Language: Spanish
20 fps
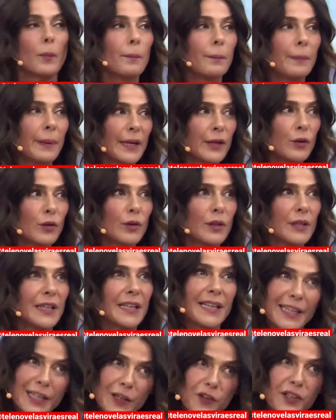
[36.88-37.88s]
pero y
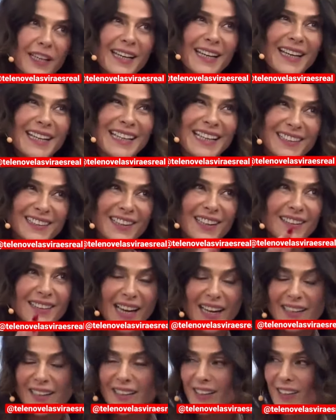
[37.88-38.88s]
creo que en el
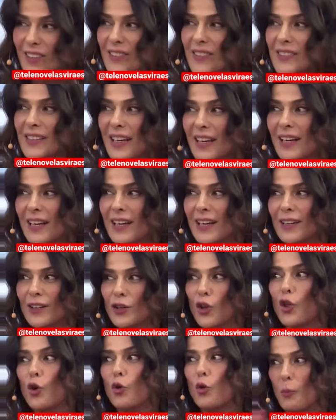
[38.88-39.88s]
detalle de
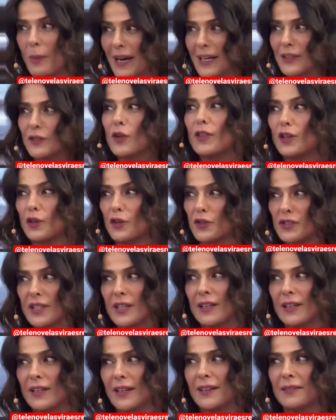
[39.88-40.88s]
los documentos, de los
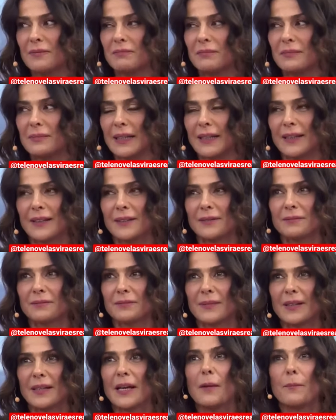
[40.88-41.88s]
cheques, eh,
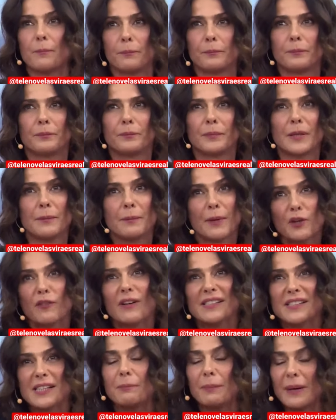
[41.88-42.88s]
primero va
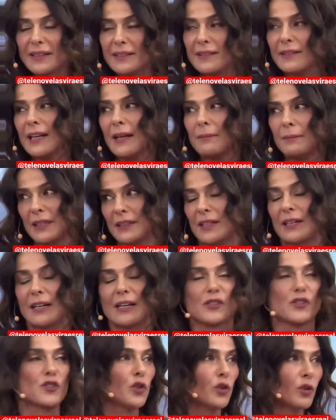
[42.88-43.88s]
a ser parte de la
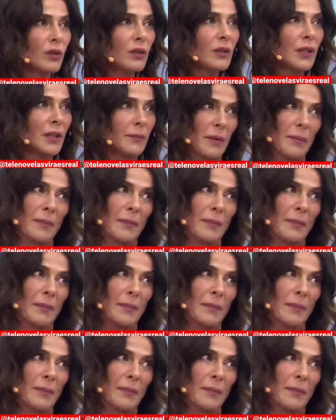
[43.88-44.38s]
investigación y me